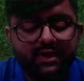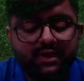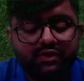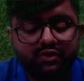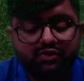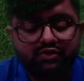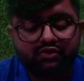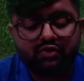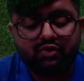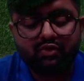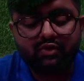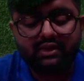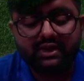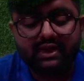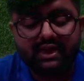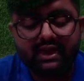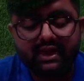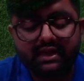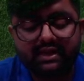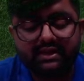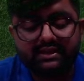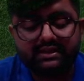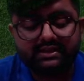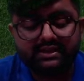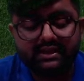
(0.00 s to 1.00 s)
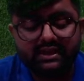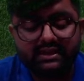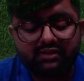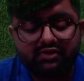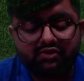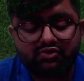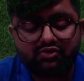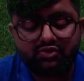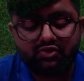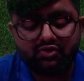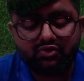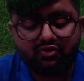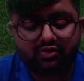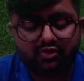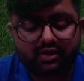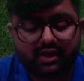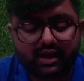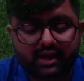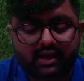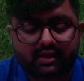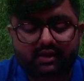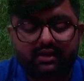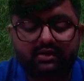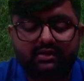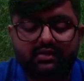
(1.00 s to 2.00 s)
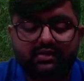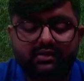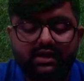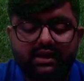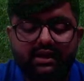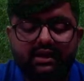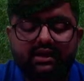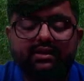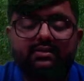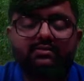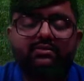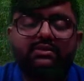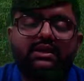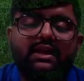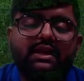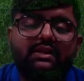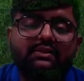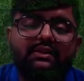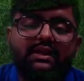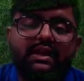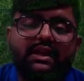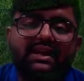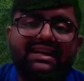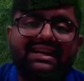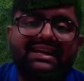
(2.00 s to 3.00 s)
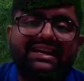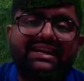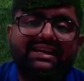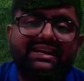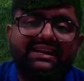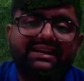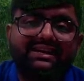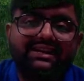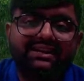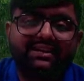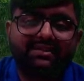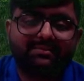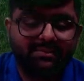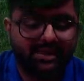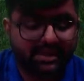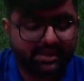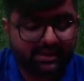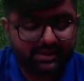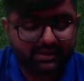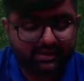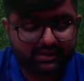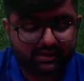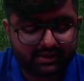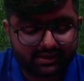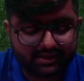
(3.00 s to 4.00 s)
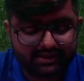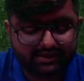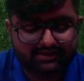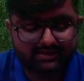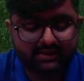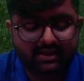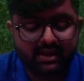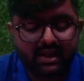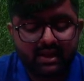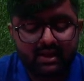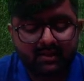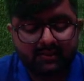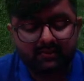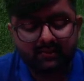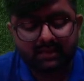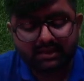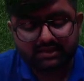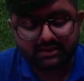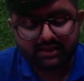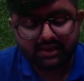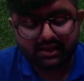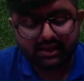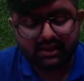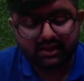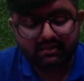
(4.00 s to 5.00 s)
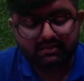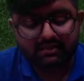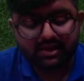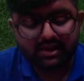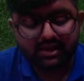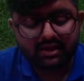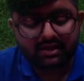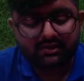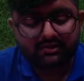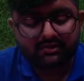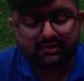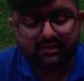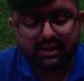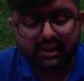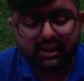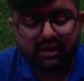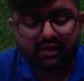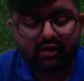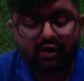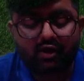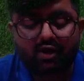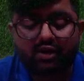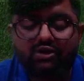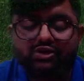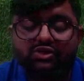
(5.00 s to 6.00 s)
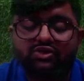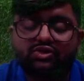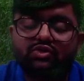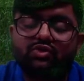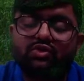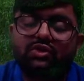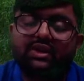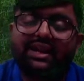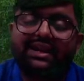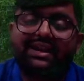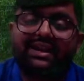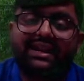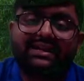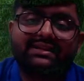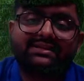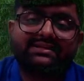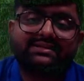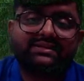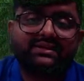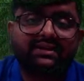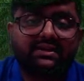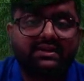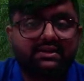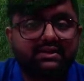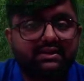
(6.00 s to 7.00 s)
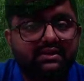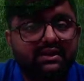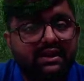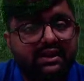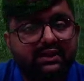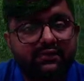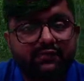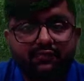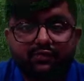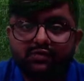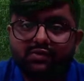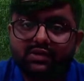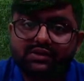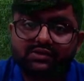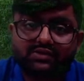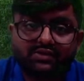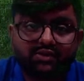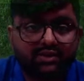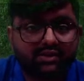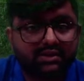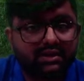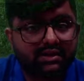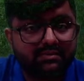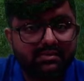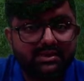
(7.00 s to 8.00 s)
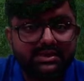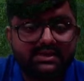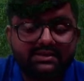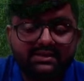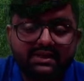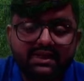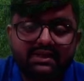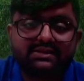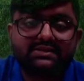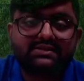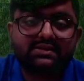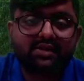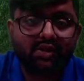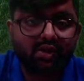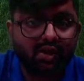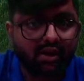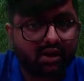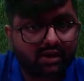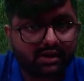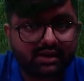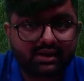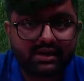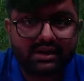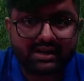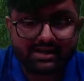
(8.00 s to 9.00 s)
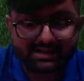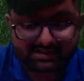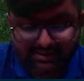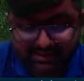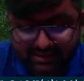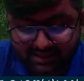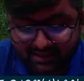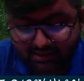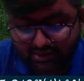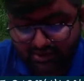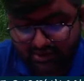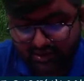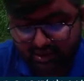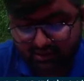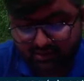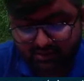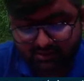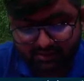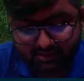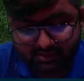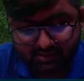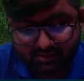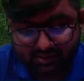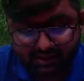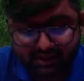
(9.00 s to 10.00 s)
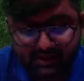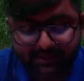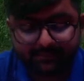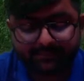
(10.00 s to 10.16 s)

सो so, ये तीन जो लोग हैं इन्हें हम कहते हैं इंटरमीडियरीज मतलब दे ऑल्सो कैन एग्जर्ट इन्फ्लुएंस ऑन द बिजनेस ऑर्गेनाइजेशन ओके